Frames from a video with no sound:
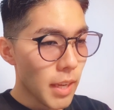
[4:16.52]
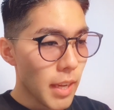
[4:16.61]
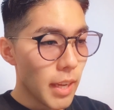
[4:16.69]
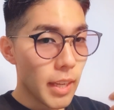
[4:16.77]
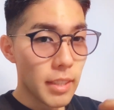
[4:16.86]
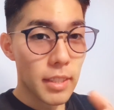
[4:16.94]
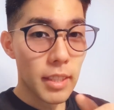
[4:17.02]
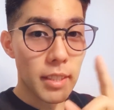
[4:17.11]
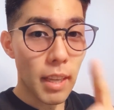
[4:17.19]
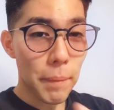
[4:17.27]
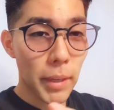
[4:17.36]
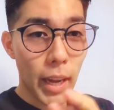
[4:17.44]
eh, si
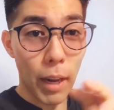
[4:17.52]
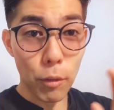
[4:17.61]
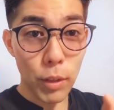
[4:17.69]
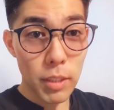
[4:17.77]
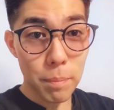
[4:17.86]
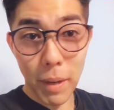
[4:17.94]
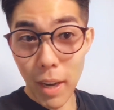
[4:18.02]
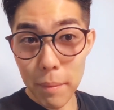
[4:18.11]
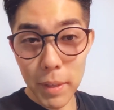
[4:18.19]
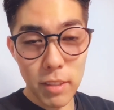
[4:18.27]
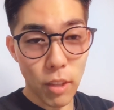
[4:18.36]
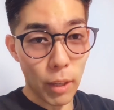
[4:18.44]
saben algunas
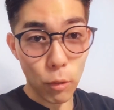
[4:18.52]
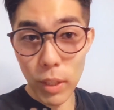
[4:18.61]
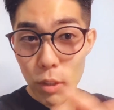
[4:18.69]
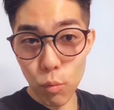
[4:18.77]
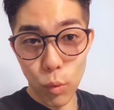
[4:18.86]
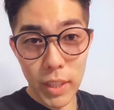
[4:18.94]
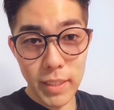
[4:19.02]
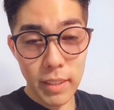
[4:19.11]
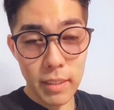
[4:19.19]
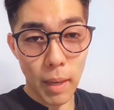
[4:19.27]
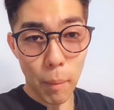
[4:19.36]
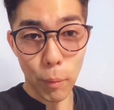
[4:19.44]
palabras, o algunas
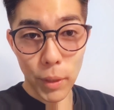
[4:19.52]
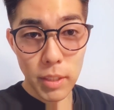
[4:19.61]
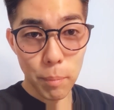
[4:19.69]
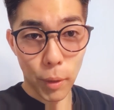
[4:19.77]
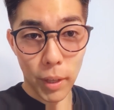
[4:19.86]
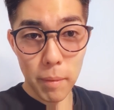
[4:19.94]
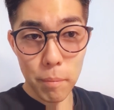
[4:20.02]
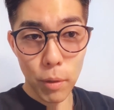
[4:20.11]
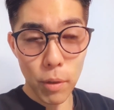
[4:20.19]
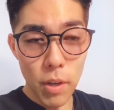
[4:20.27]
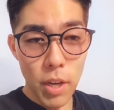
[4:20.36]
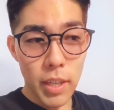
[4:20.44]
frases japonés, por
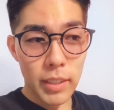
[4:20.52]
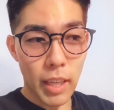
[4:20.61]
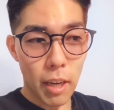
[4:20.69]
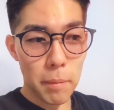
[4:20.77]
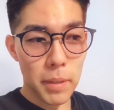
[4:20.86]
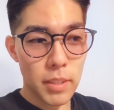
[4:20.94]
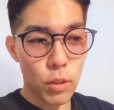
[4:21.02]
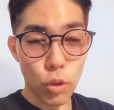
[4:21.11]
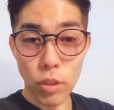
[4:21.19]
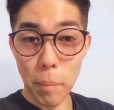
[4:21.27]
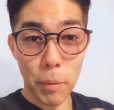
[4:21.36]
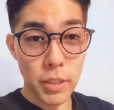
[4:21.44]
ejemplo, tal vez
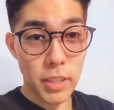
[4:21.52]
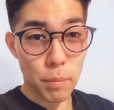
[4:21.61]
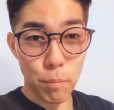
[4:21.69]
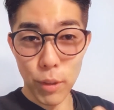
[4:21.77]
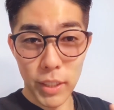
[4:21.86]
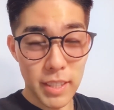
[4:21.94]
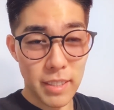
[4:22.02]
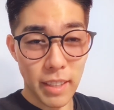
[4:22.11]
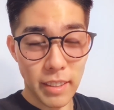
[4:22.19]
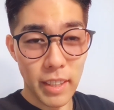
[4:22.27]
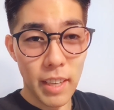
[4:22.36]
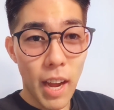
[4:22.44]
los japoneses pueden
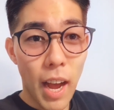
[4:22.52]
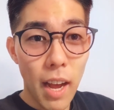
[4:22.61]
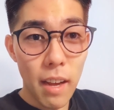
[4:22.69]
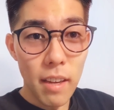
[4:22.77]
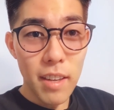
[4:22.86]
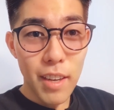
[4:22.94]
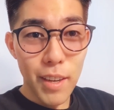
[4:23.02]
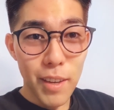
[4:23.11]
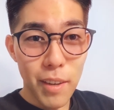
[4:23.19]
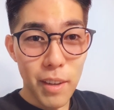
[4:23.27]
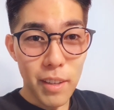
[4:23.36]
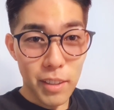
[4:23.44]
sentir, ah,
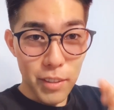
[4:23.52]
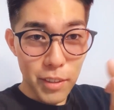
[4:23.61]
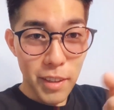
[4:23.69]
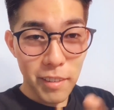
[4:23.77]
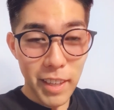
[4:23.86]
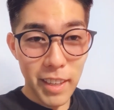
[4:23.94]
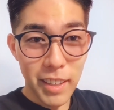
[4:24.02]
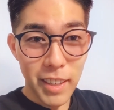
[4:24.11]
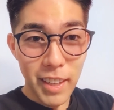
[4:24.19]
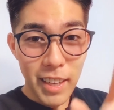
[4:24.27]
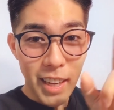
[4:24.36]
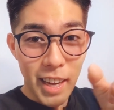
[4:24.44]
creo
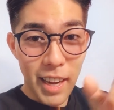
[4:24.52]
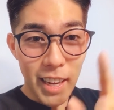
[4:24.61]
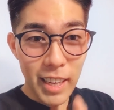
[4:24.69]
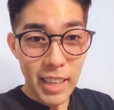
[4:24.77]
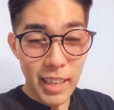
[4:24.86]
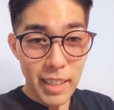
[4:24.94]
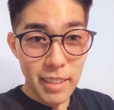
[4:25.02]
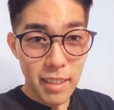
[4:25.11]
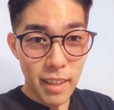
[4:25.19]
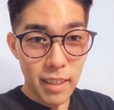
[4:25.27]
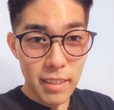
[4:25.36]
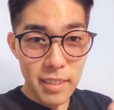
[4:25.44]
que
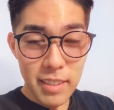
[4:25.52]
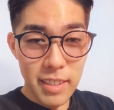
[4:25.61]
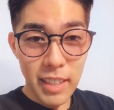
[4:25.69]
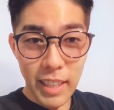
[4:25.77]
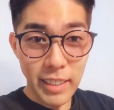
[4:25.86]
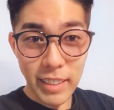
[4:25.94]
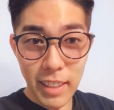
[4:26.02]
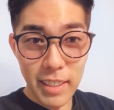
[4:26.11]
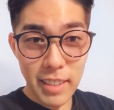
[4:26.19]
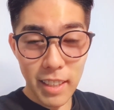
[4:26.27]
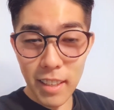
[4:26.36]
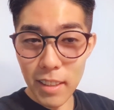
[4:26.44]
ella, si le
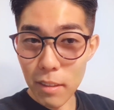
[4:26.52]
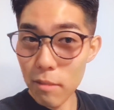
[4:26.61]
interesa